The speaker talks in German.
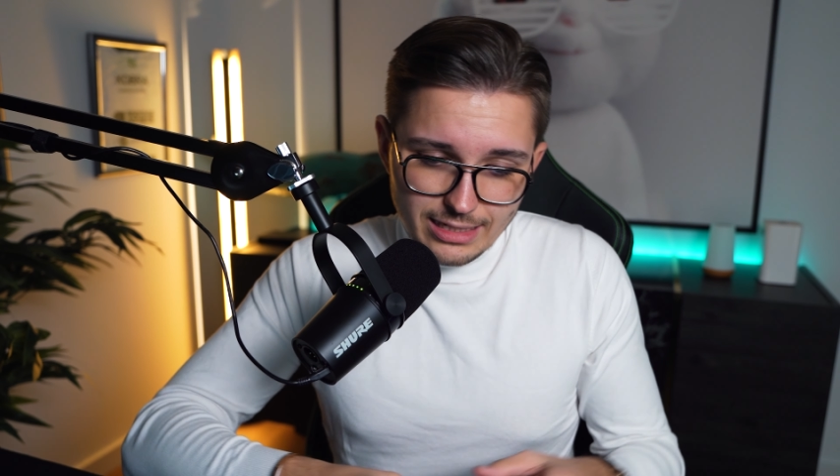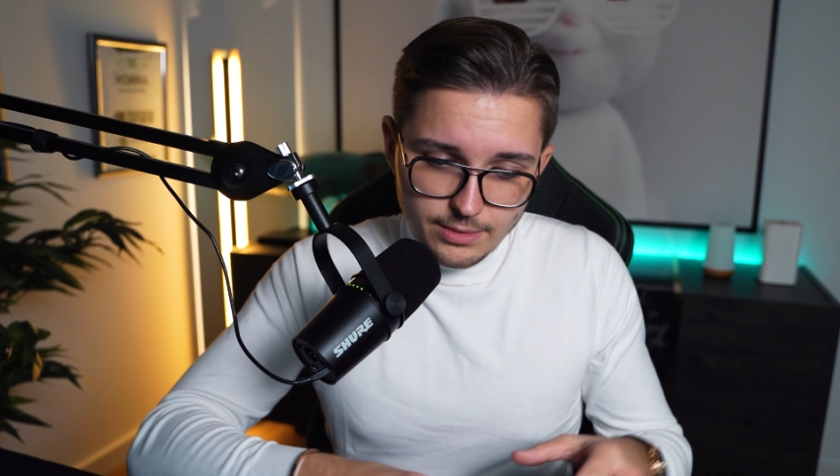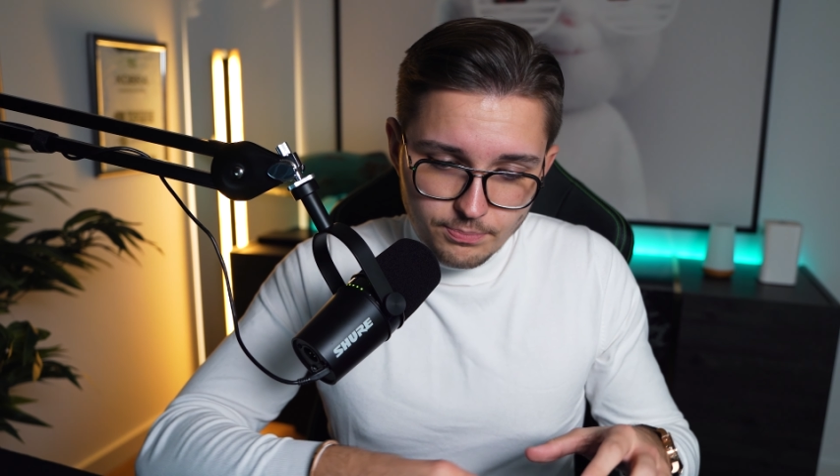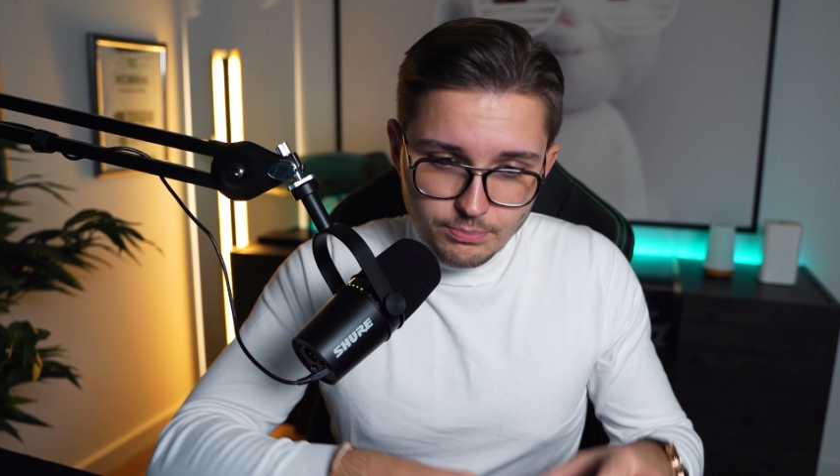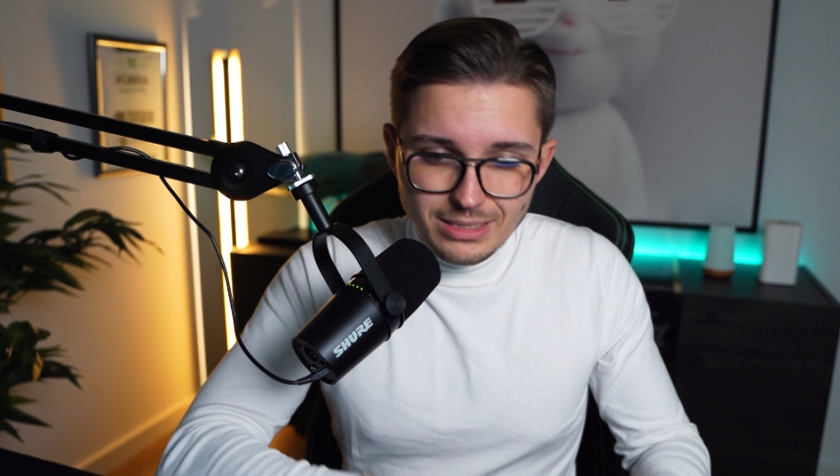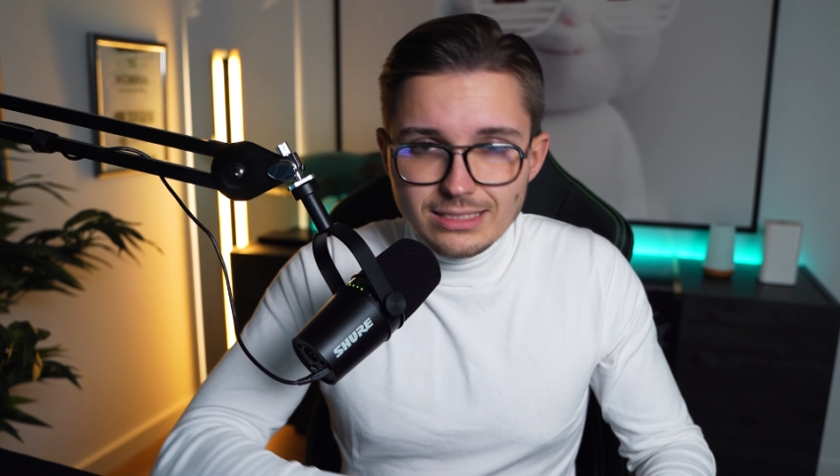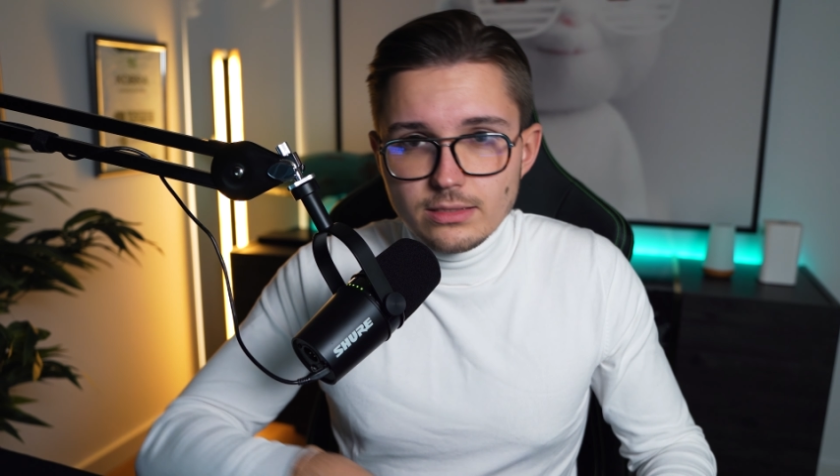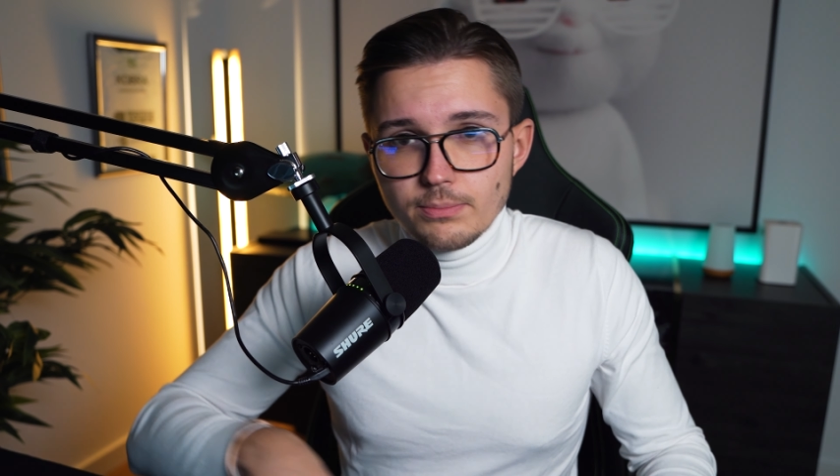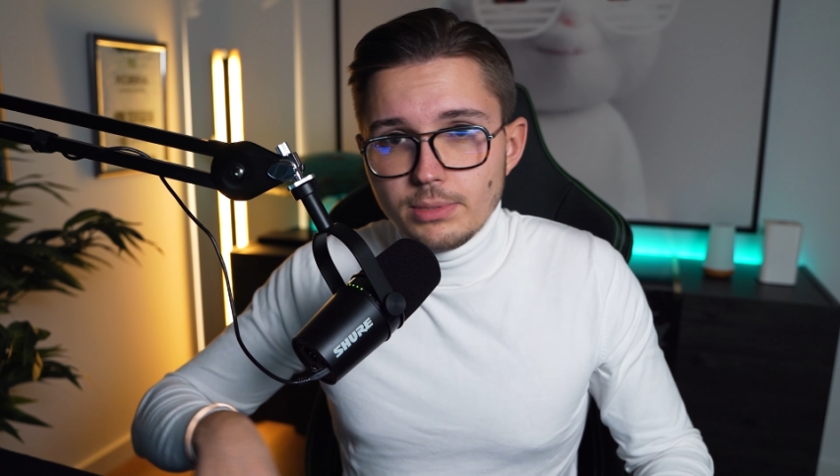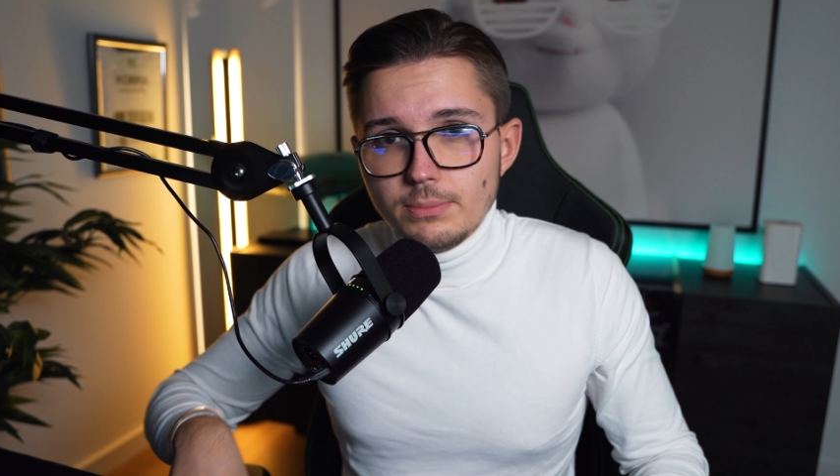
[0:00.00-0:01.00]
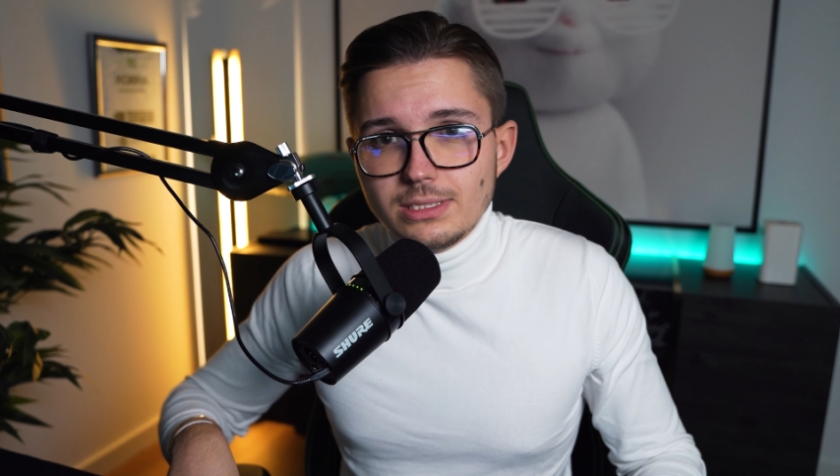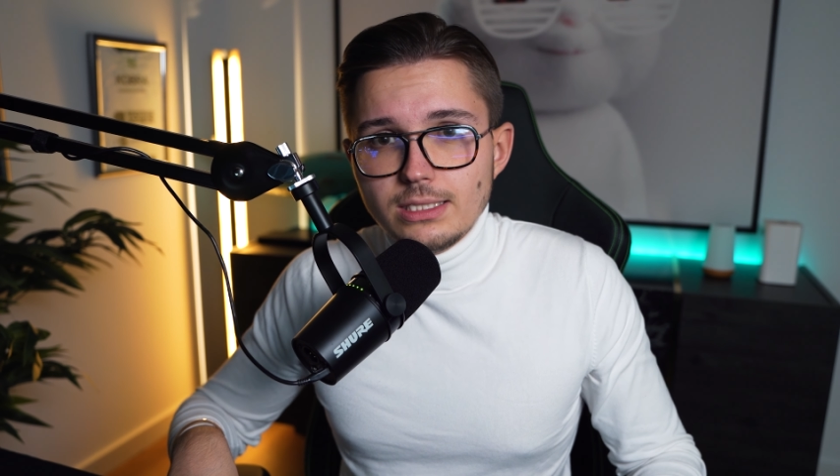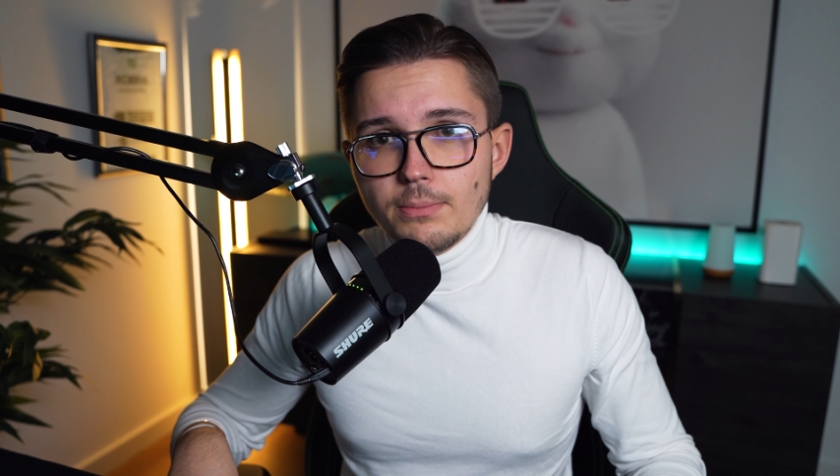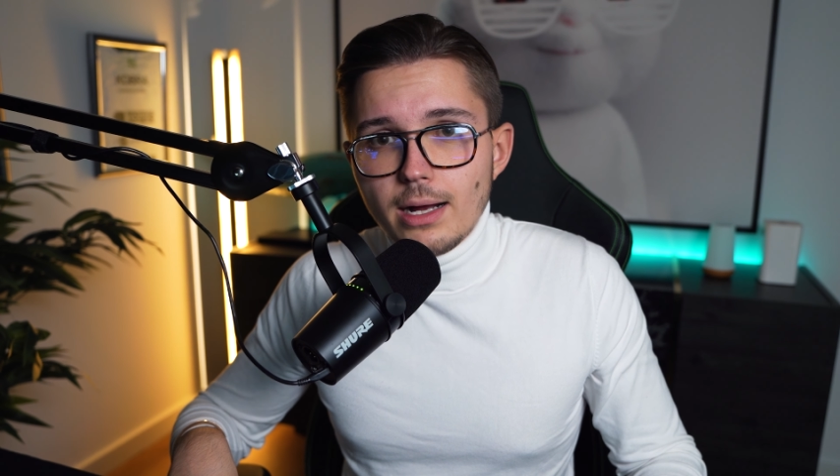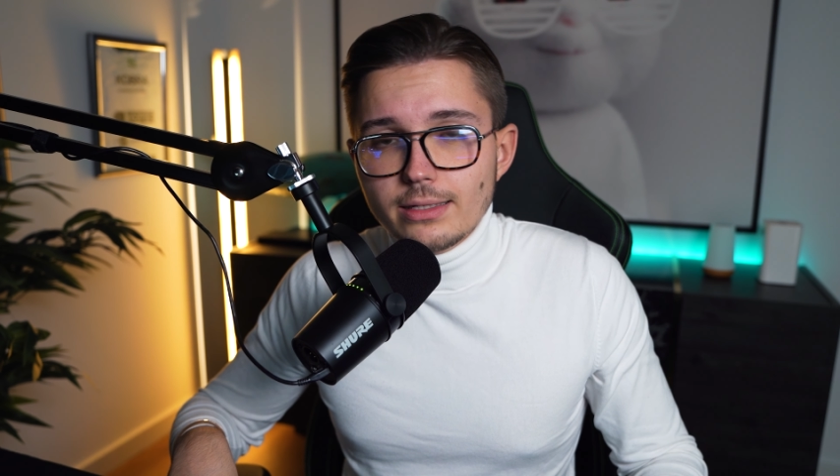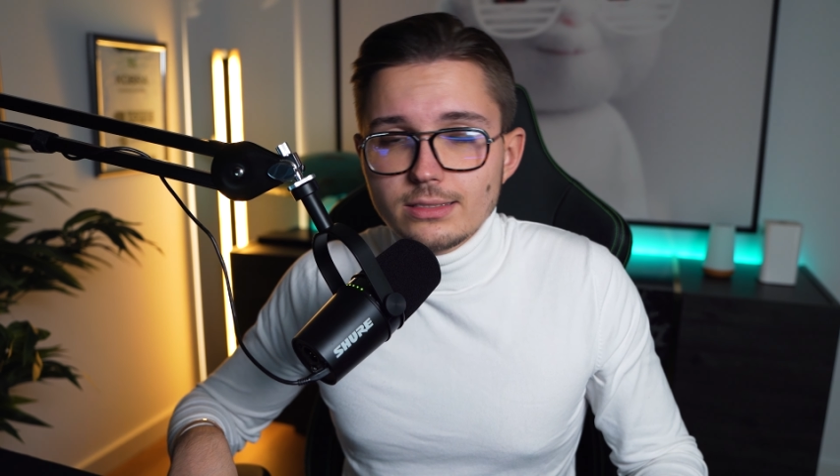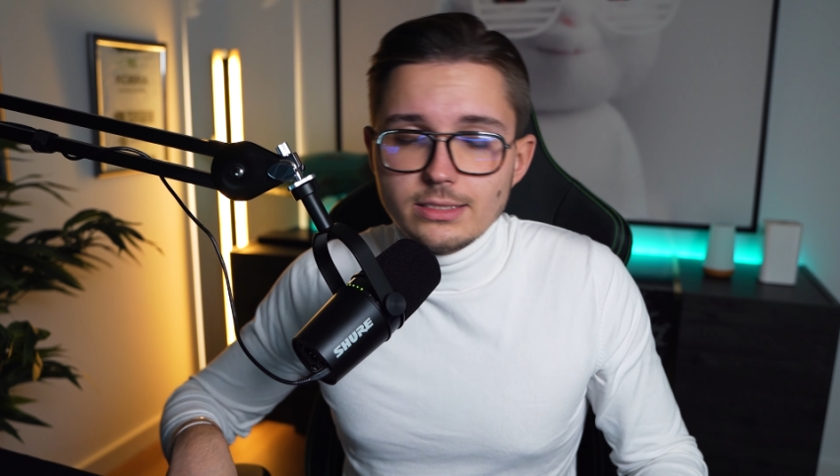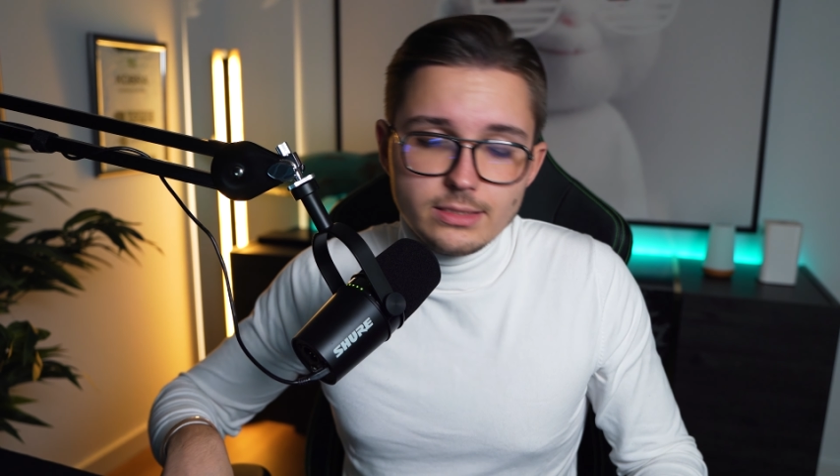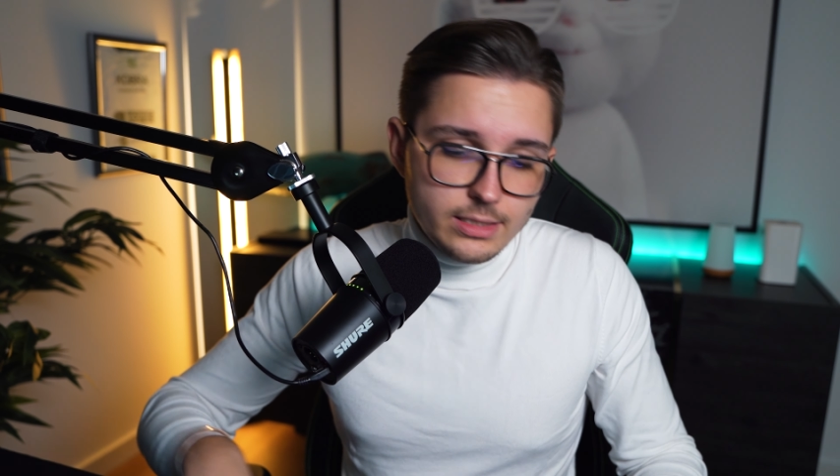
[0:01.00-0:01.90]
ja, mit PPC-Marketing